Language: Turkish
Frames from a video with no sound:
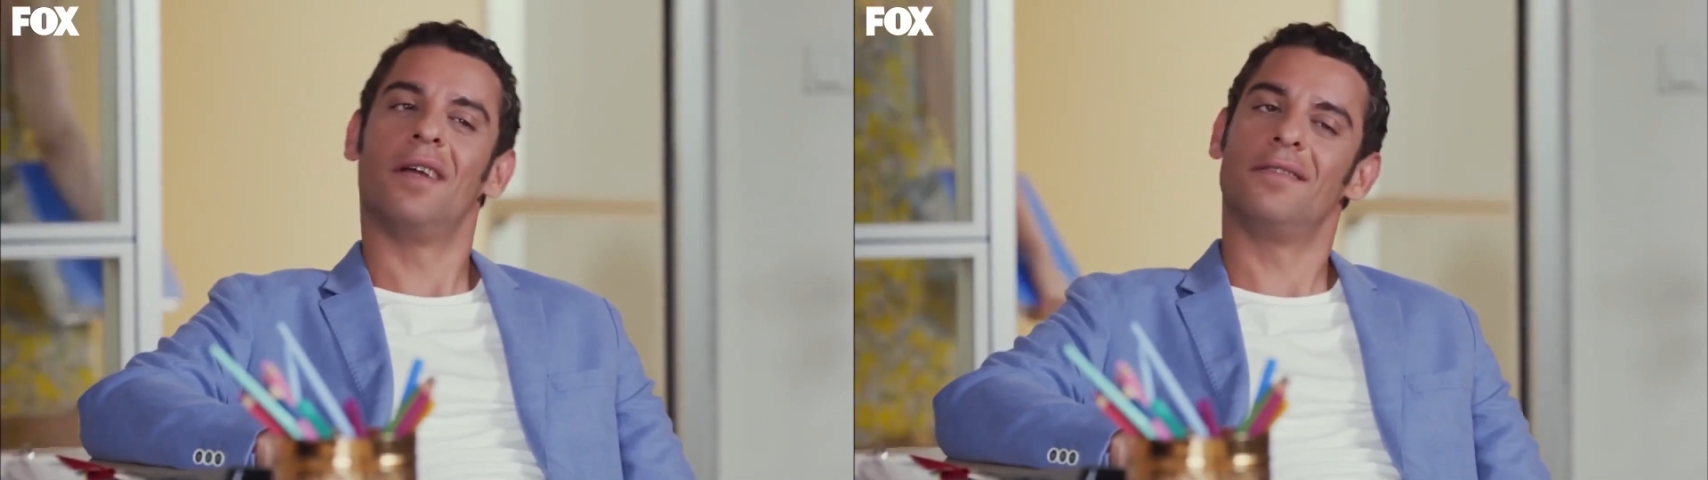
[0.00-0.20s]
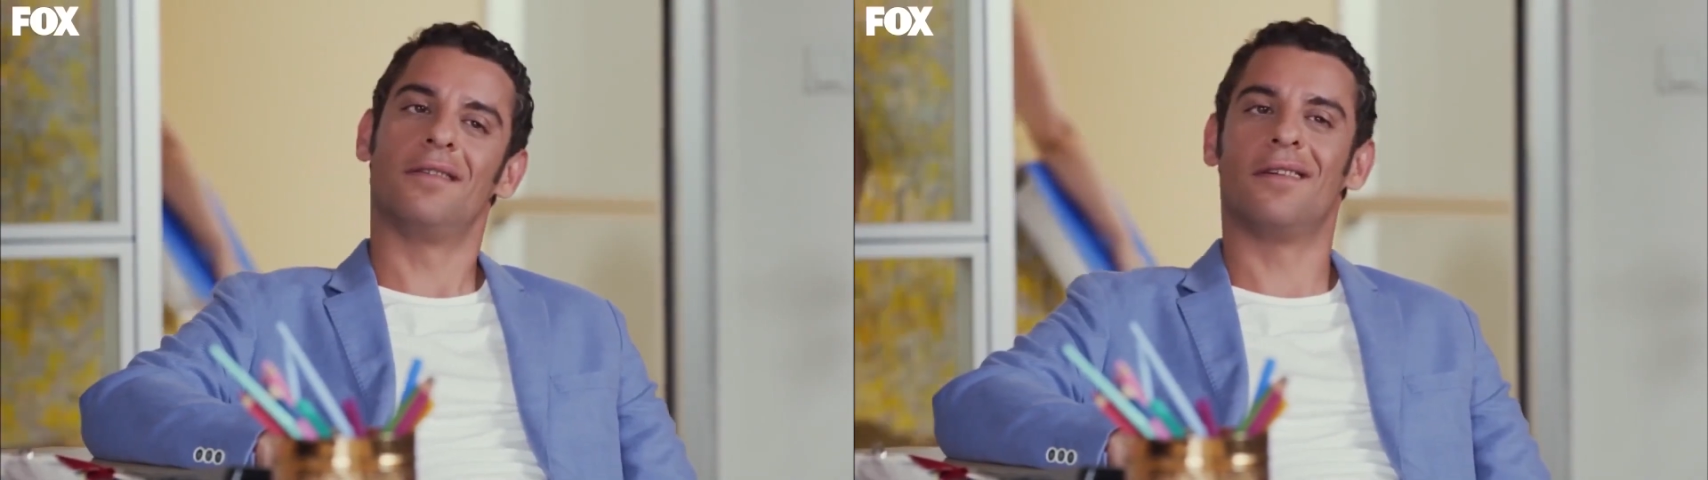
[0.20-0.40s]

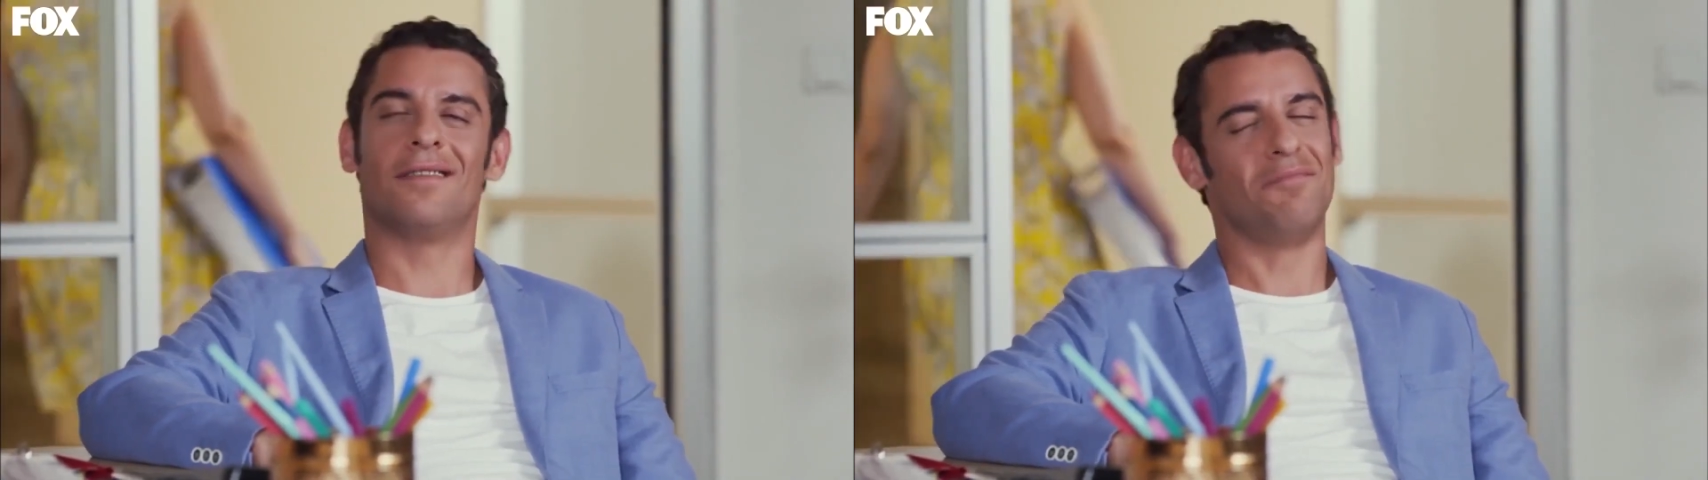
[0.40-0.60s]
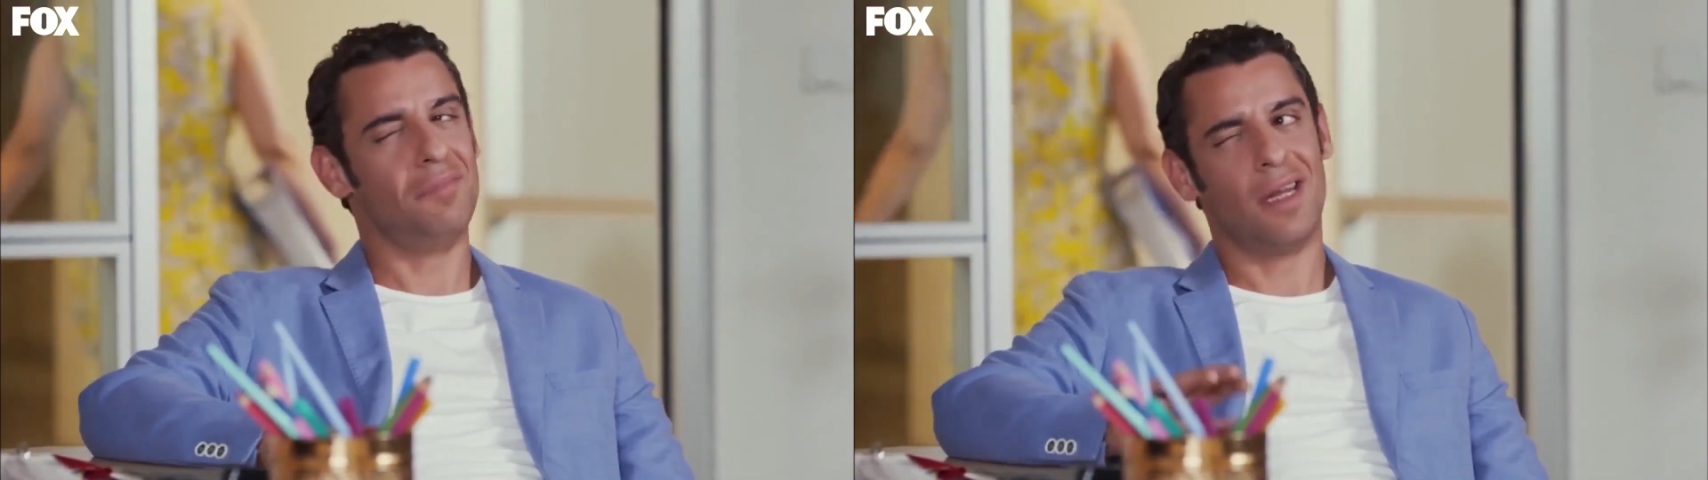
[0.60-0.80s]

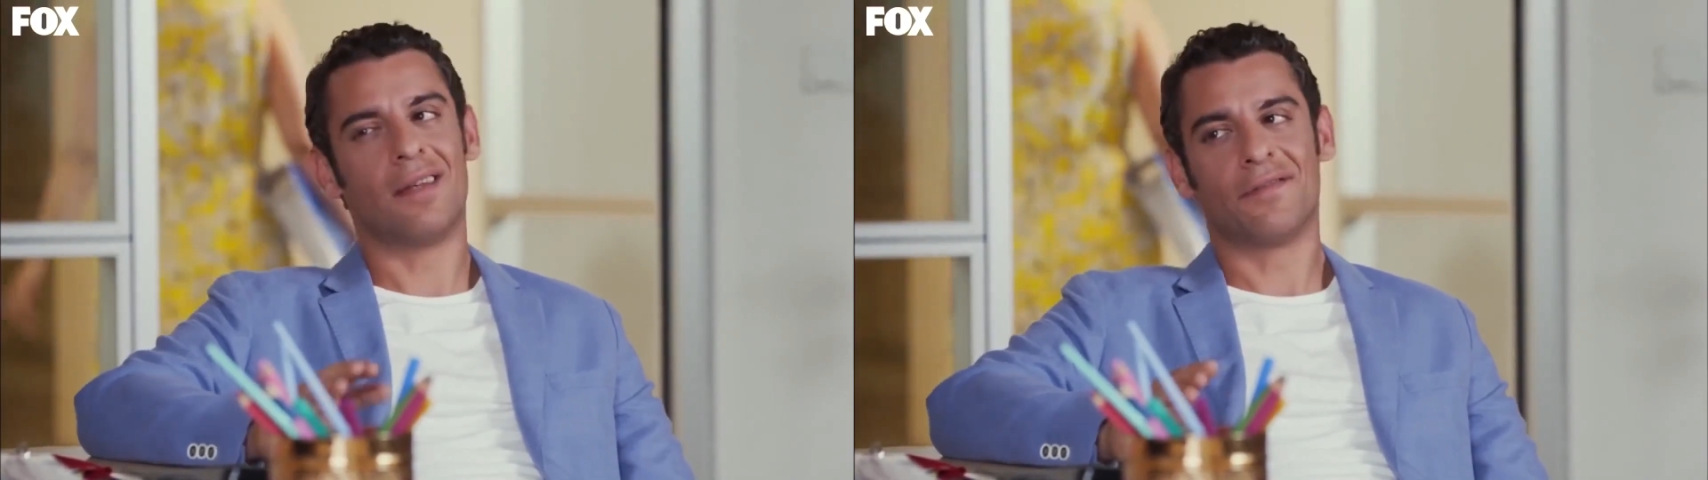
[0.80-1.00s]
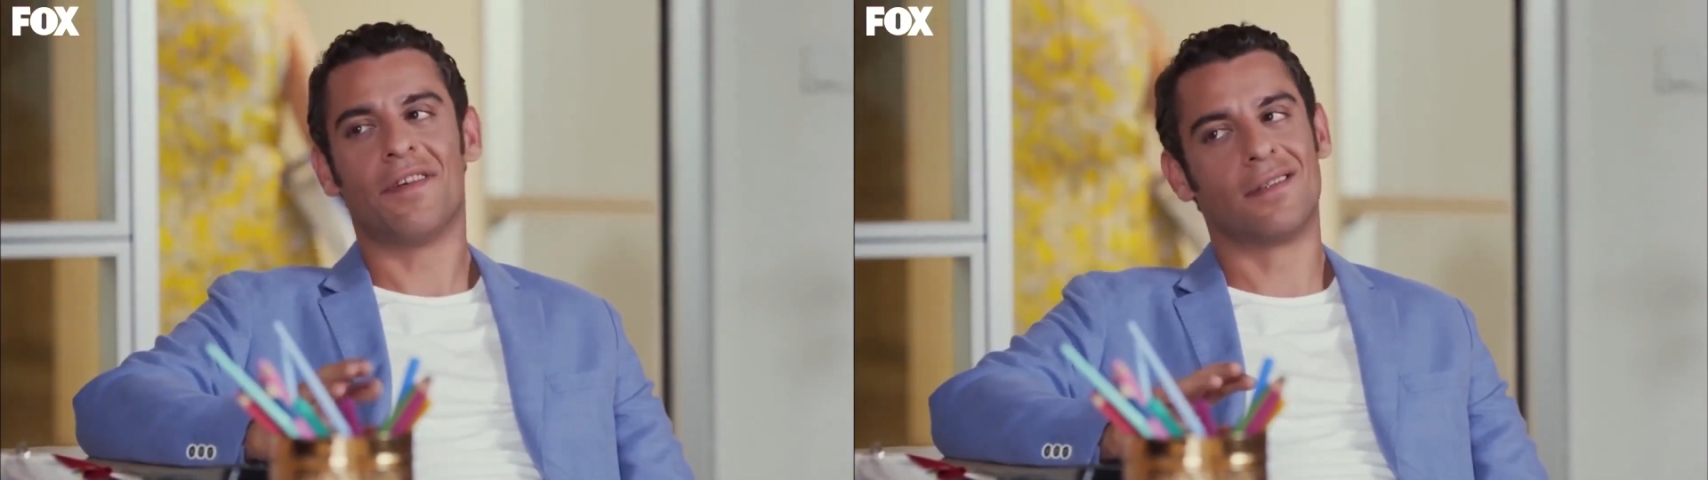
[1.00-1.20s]
bence
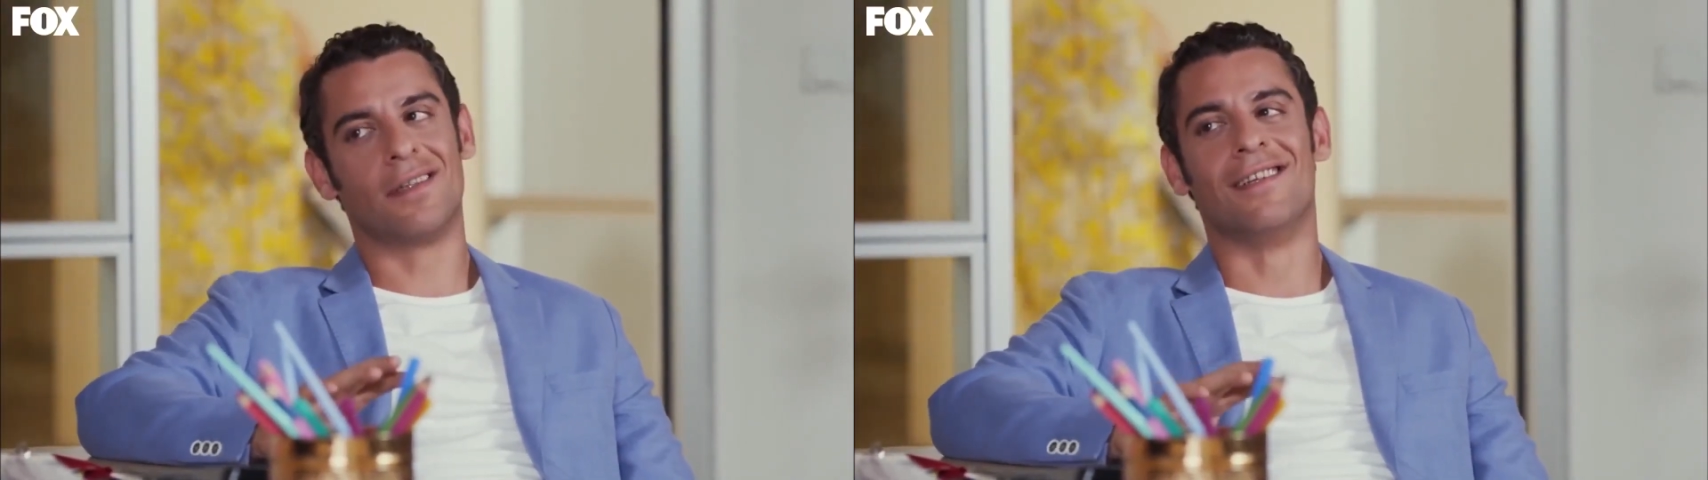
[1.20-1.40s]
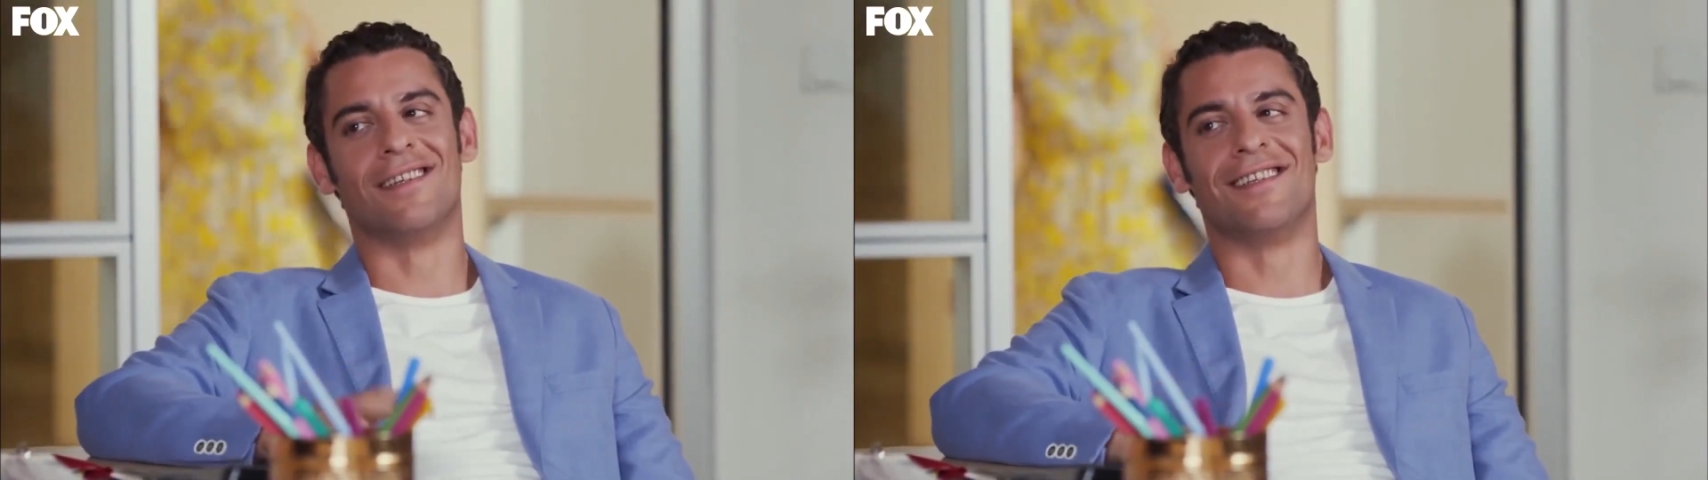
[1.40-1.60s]
biraz
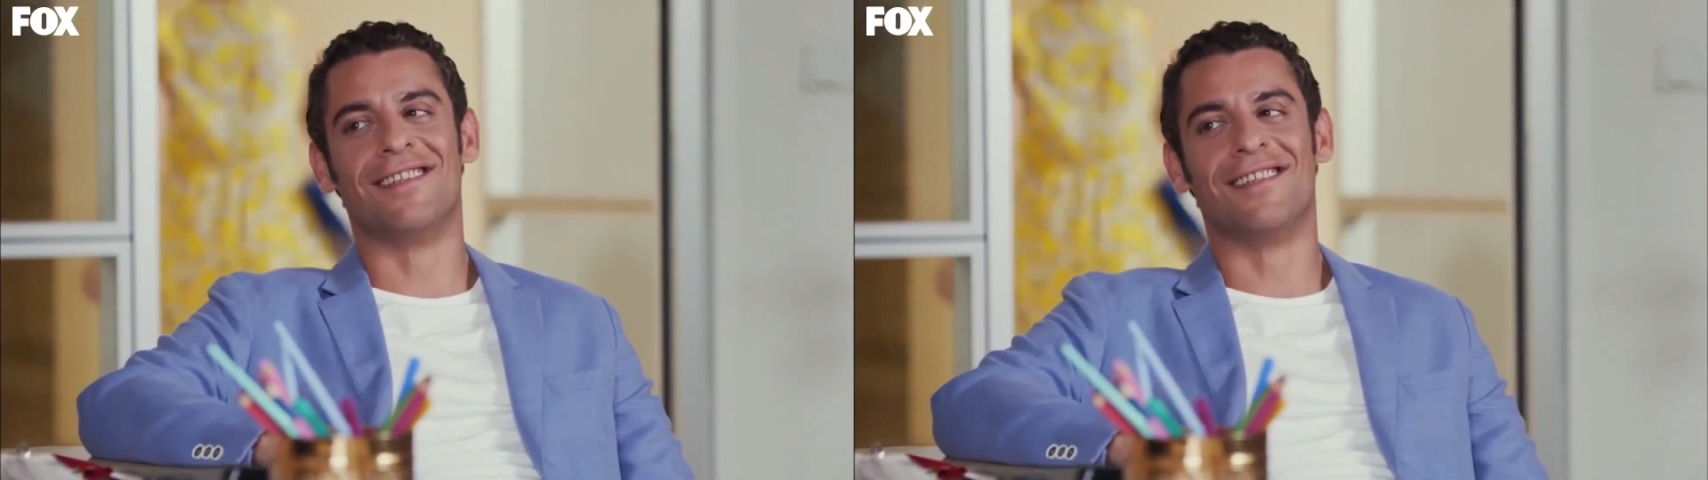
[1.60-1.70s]
fazla ileri